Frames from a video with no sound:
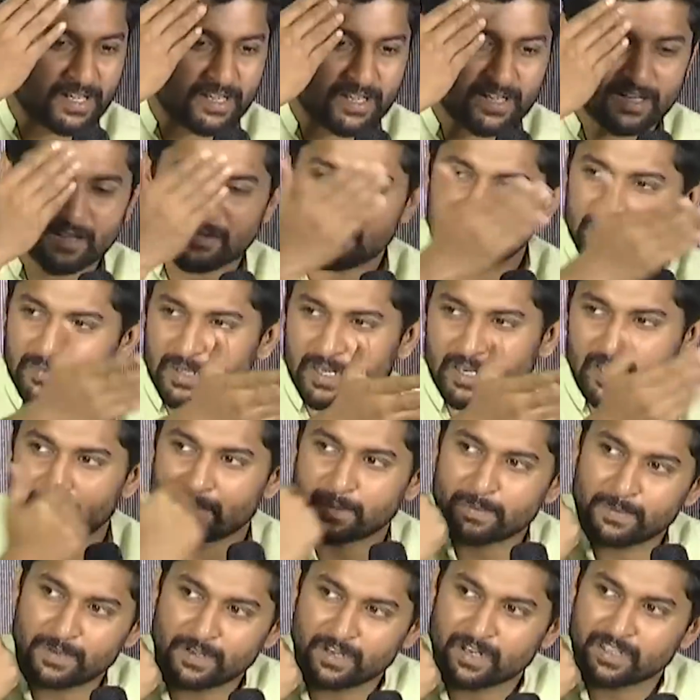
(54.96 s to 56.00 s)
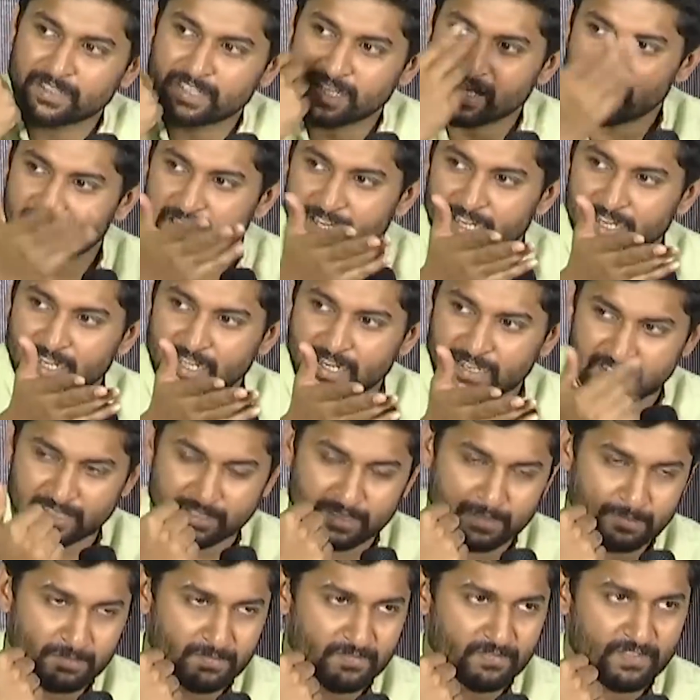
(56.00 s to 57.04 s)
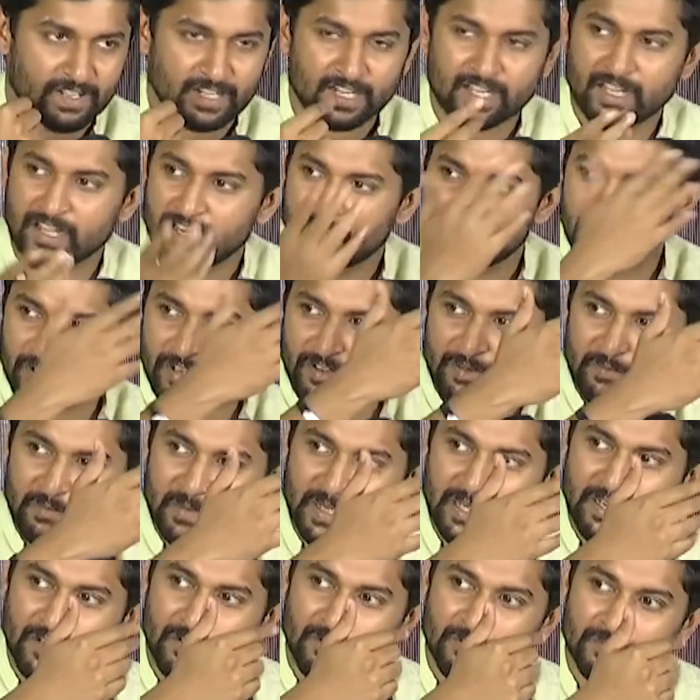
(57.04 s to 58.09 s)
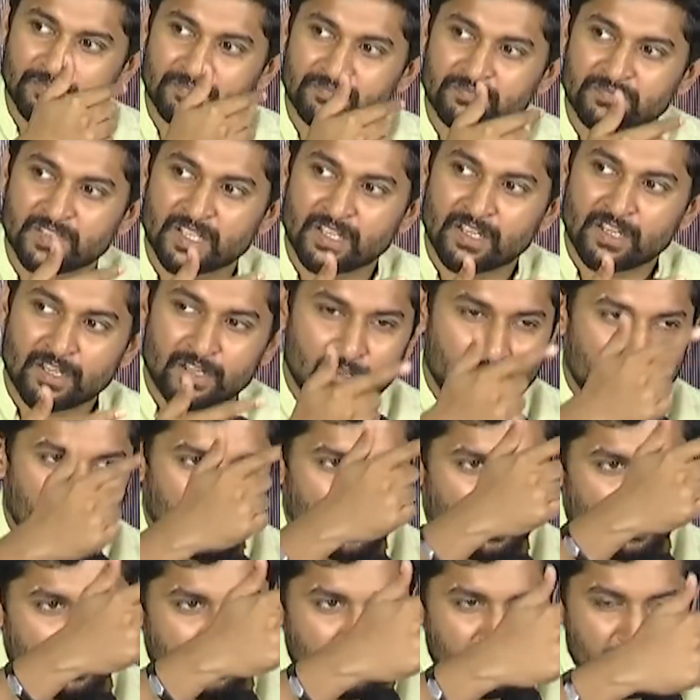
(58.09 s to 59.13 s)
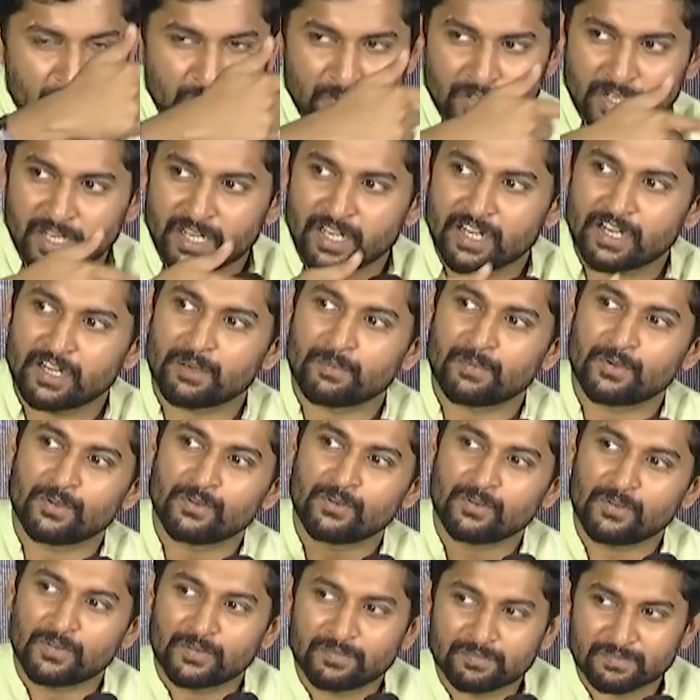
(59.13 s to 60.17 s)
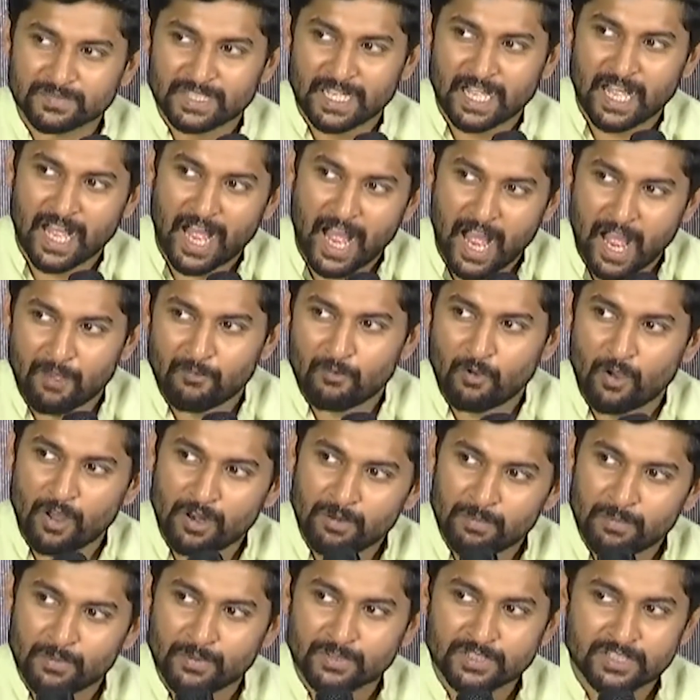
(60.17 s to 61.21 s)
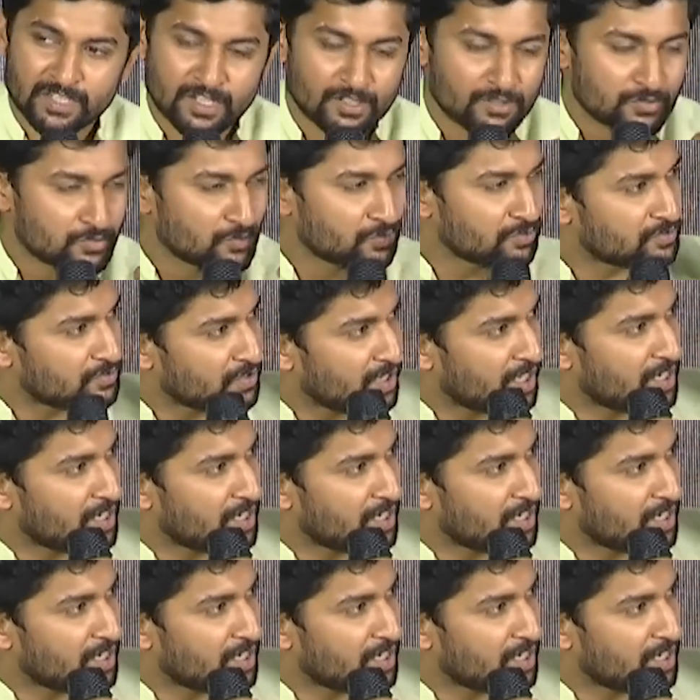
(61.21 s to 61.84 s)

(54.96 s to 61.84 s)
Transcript: నేను మన అమీర్పేటలోనే థియేటర్ వెనకాల సత్యం వెనకాలే ఉండేవాడిని ఇల్లు రోజు స్కూల్కి వెళ్ళేటప్పుడు ఆ వాల్ పోస్టర్ చూస్తూ